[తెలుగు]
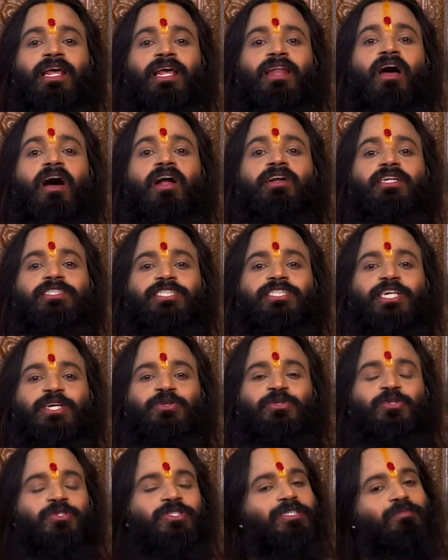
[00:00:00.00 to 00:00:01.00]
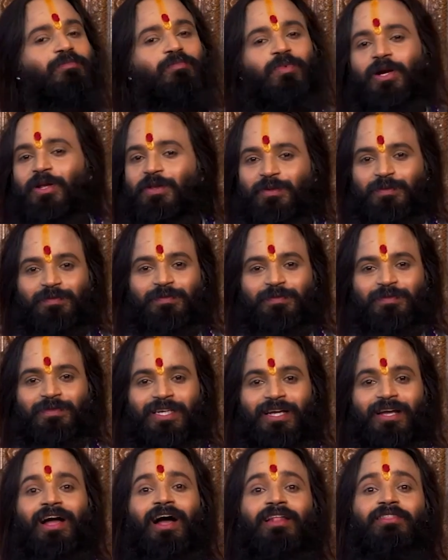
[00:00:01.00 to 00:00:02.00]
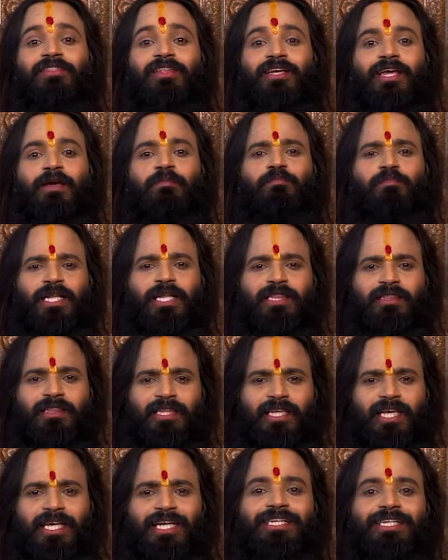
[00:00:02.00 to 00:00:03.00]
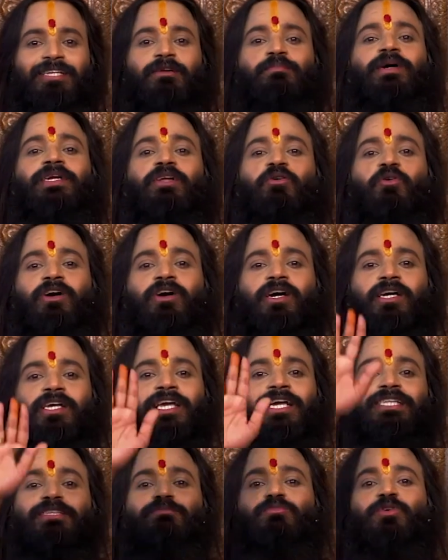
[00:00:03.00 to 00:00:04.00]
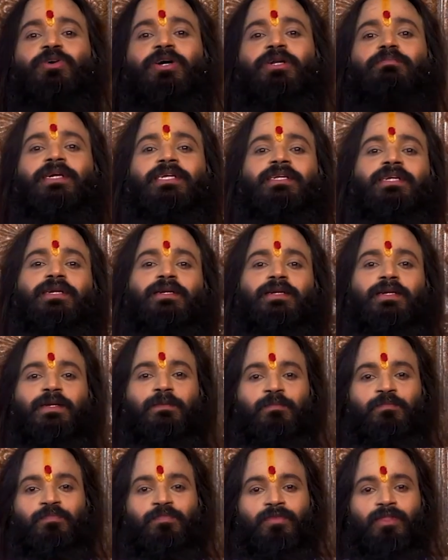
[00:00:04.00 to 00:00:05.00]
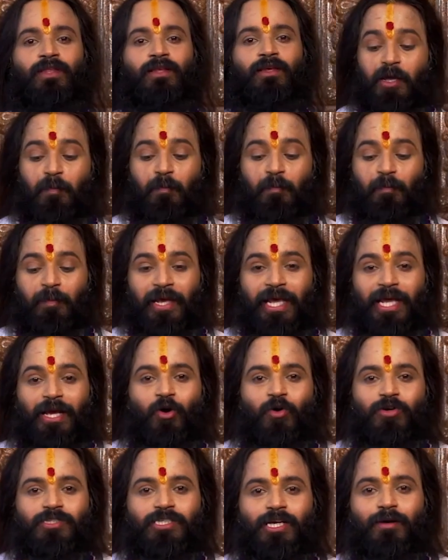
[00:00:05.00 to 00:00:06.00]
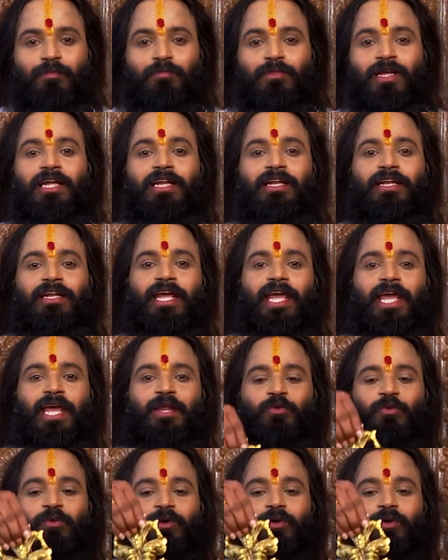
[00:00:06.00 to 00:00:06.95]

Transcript: ఎలాంటి చెడు దృష్టి పడదు అందుకే ప్రతి ఇంటి బయట ఒక కీర్తిముఖను పెట్టండి మీకోసం నేను